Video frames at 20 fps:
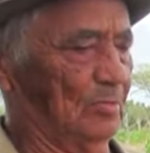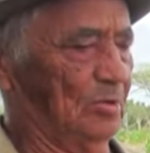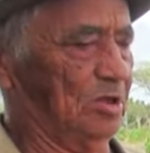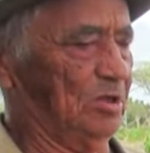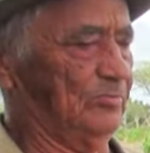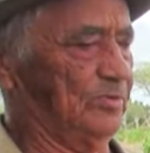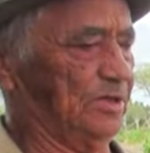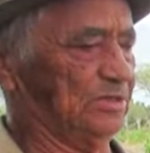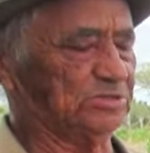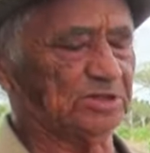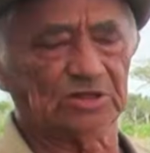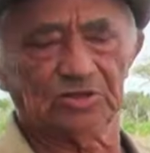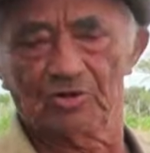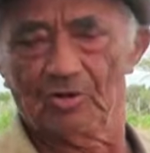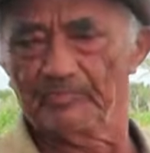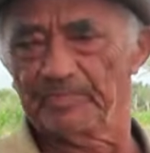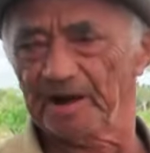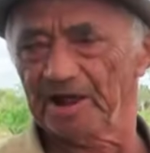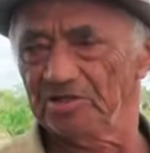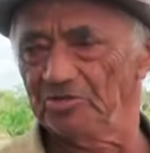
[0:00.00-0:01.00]
Inventei de
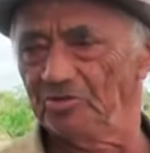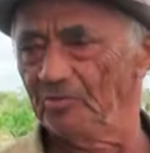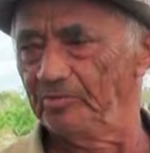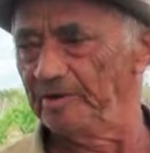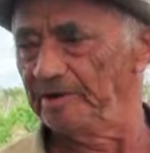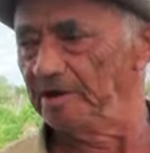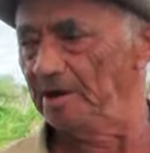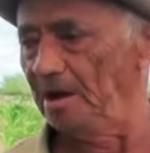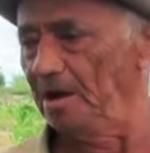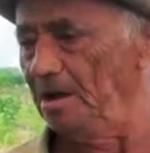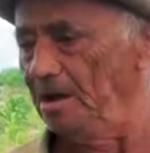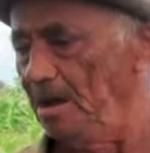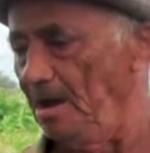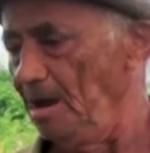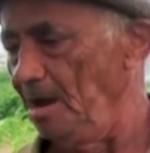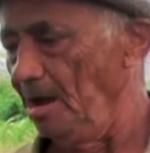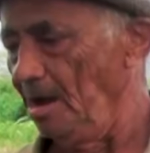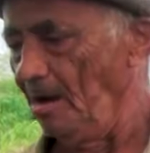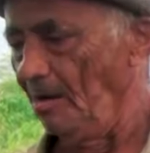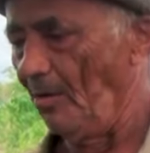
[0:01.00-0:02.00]
comprar a juveia.
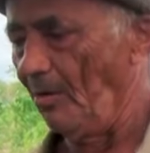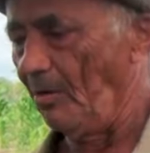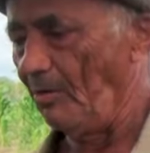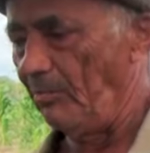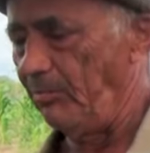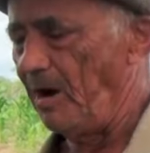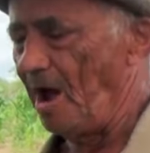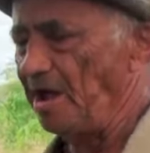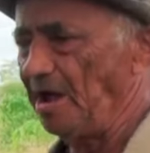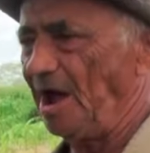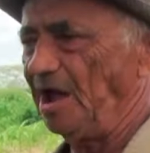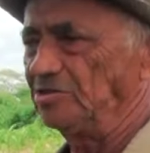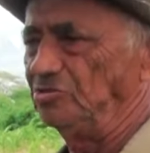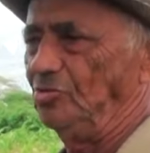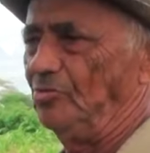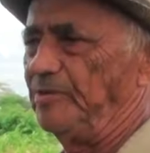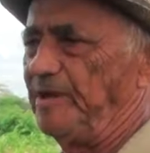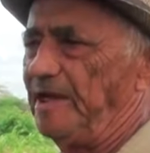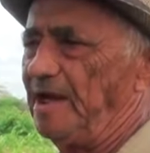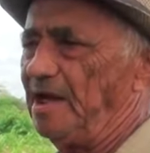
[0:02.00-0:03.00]
Sim. Oh, mas a
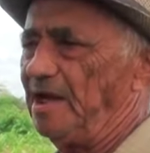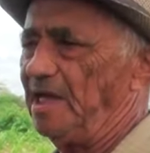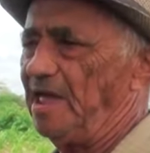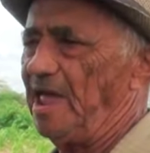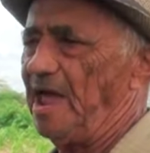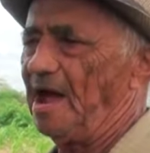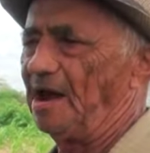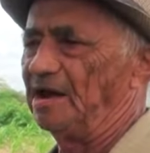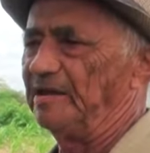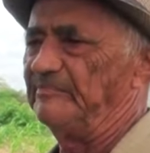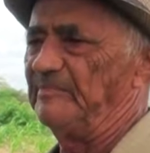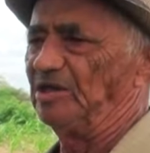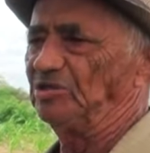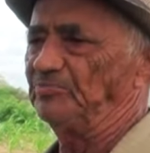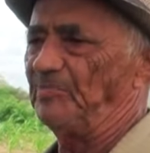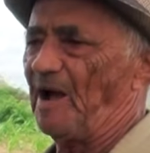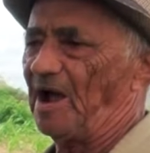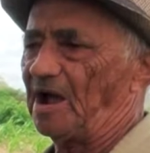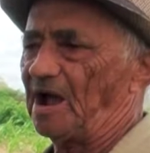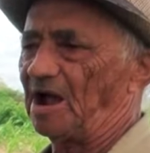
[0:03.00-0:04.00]
juveia é alimento
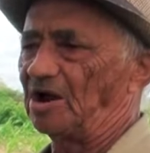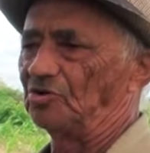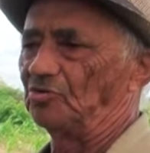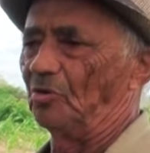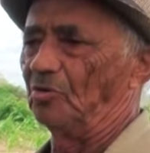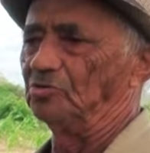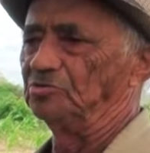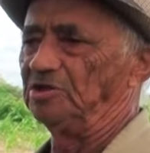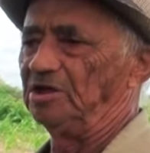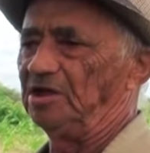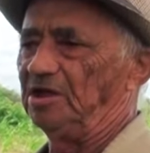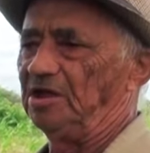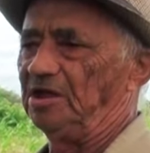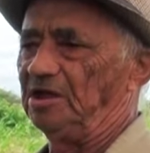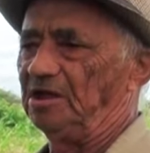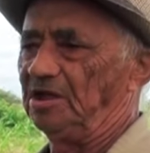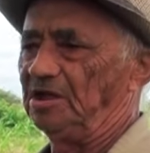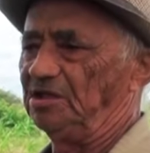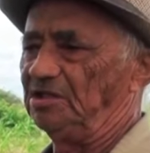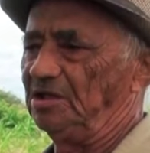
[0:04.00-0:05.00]
para cachorro
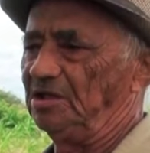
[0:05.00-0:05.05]
de.